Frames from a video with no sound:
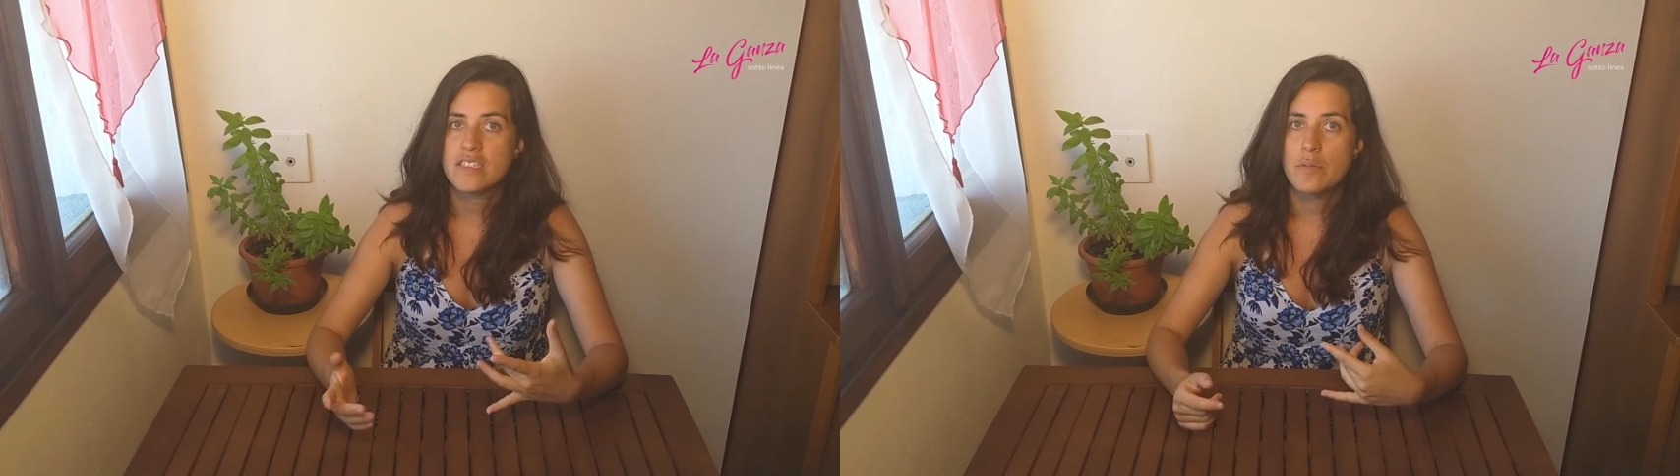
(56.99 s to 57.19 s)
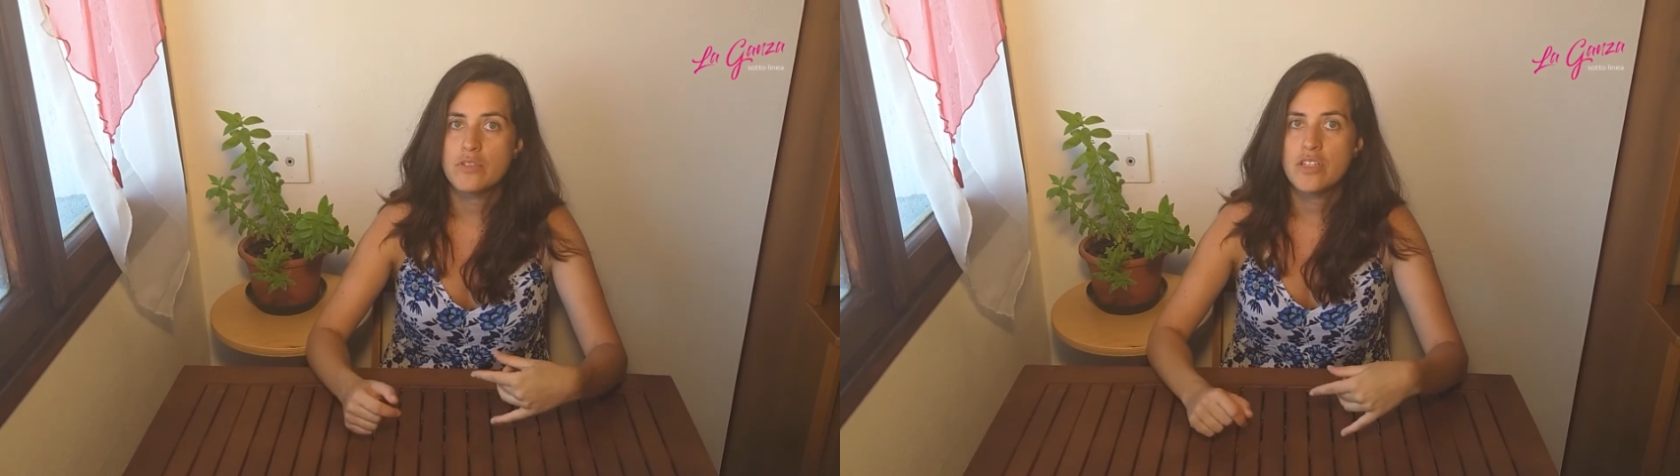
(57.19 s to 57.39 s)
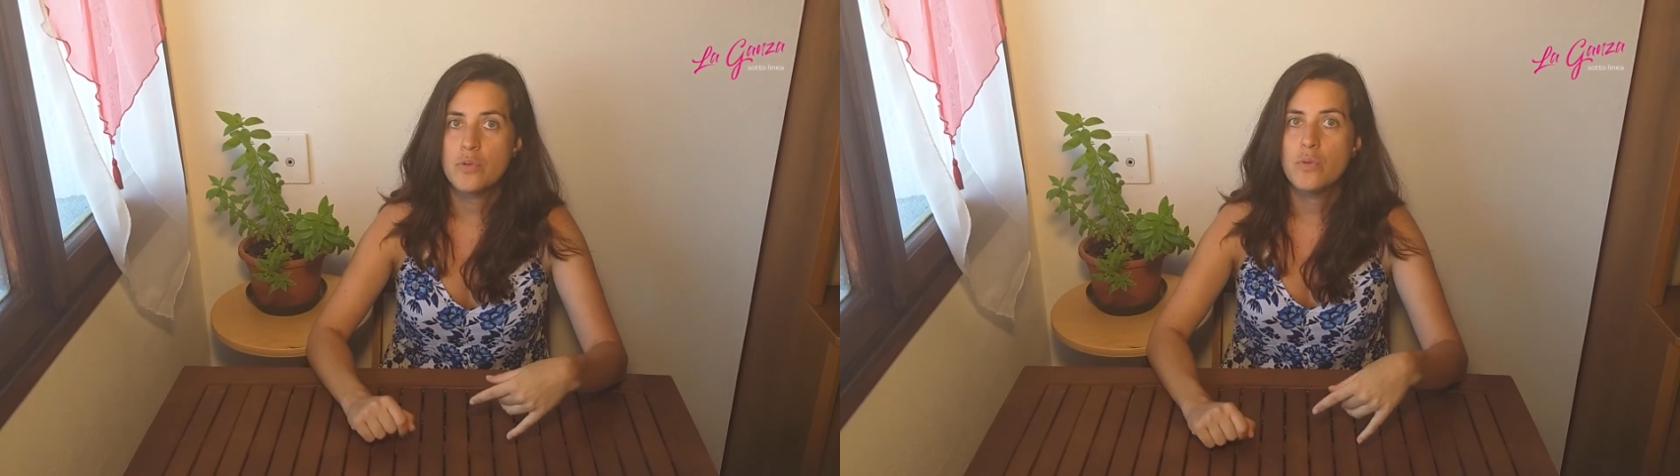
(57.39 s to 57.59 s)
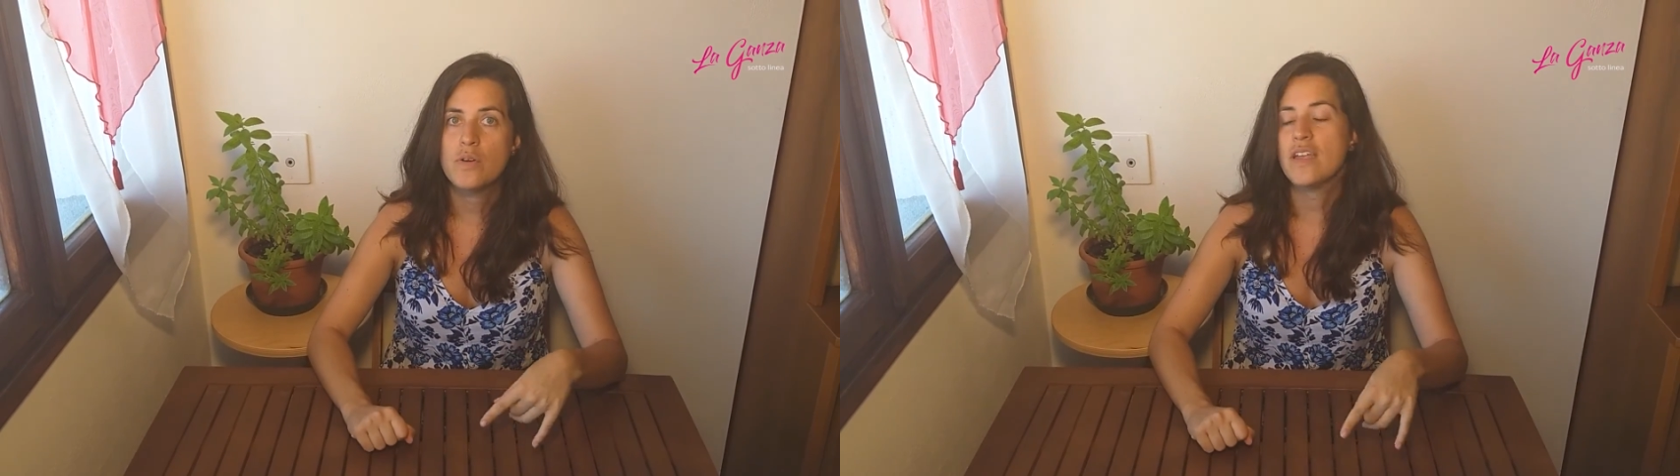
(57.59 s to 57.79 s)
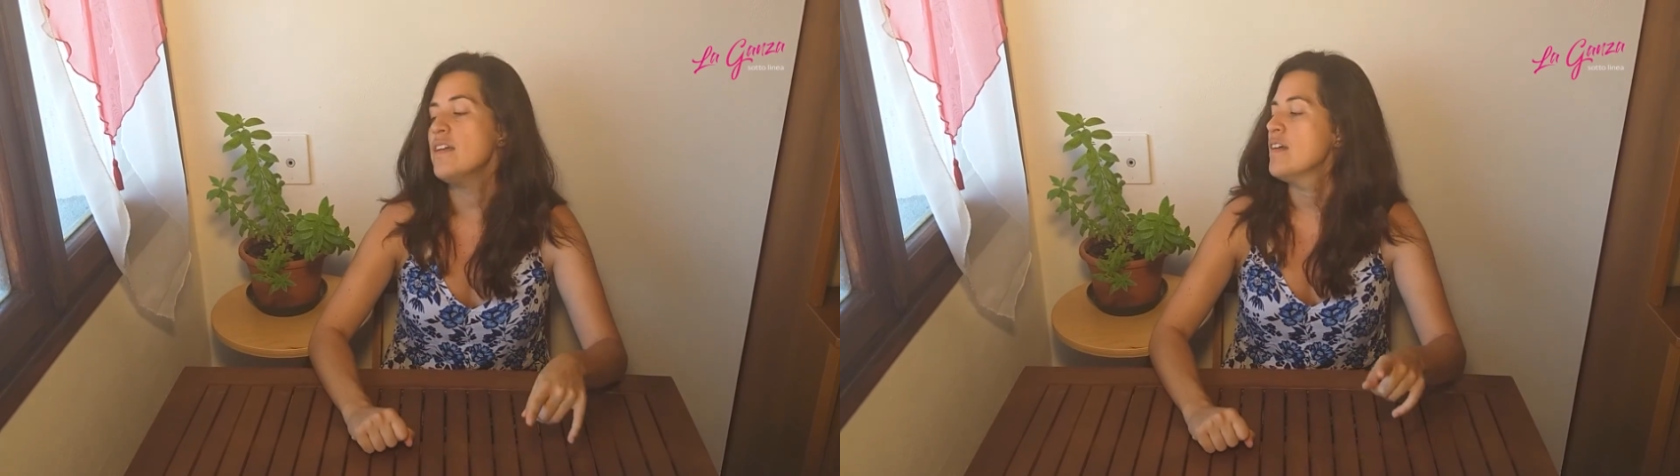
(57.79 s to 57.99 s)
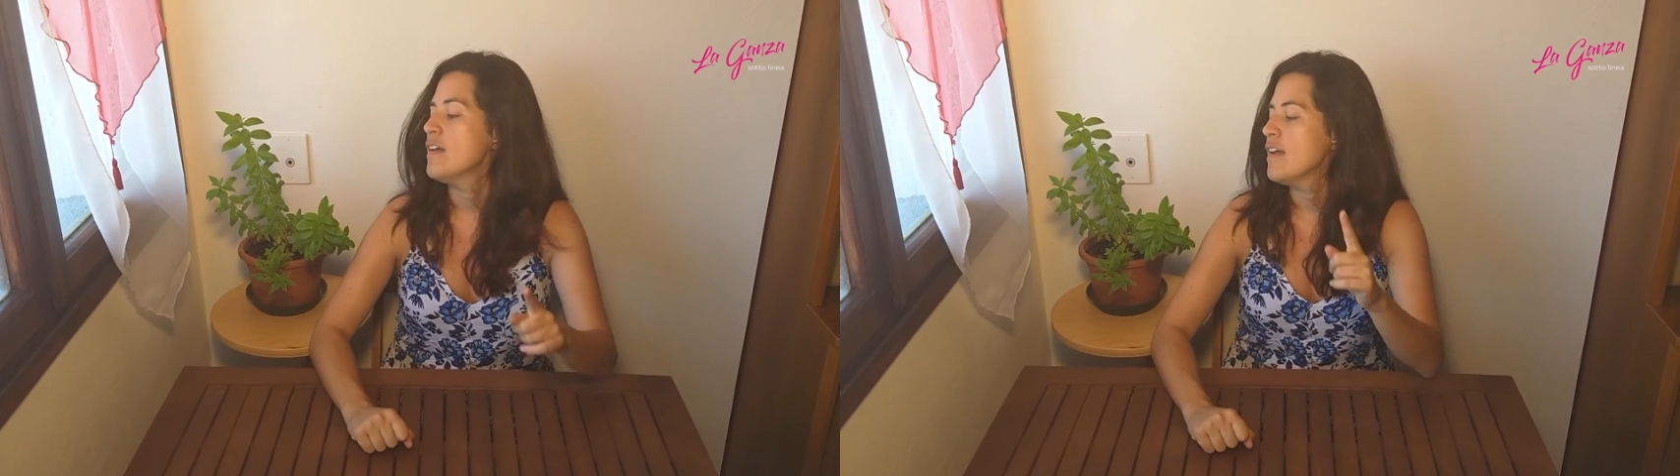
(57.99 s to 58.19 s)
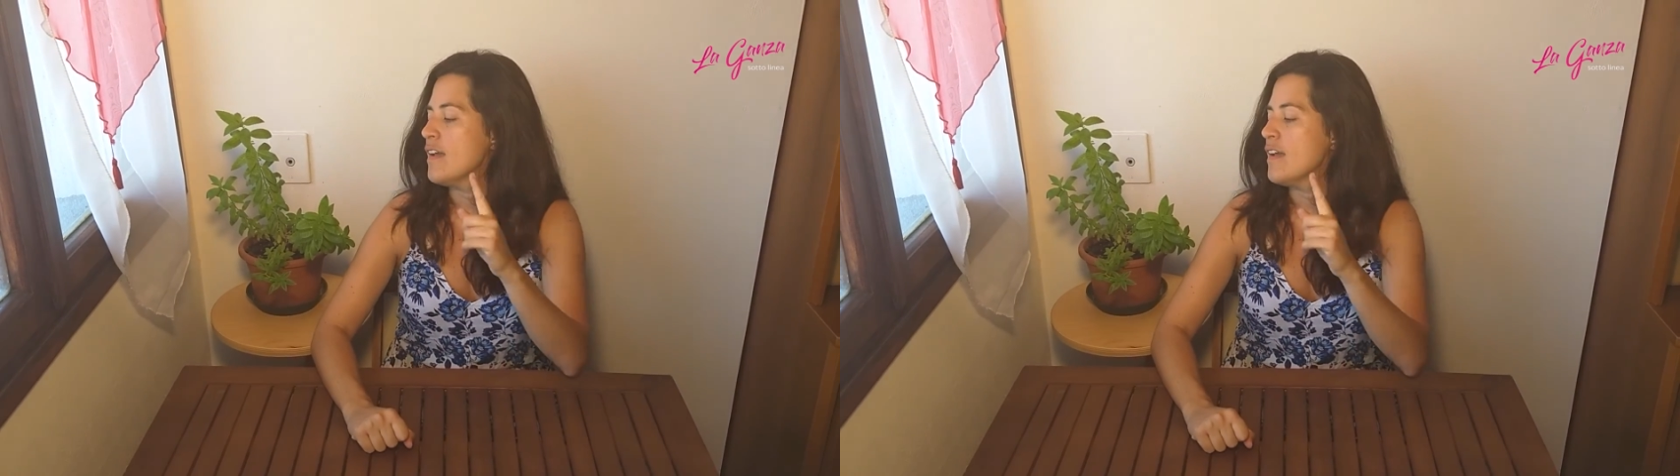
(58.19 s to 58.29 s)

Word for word: siamo sicuri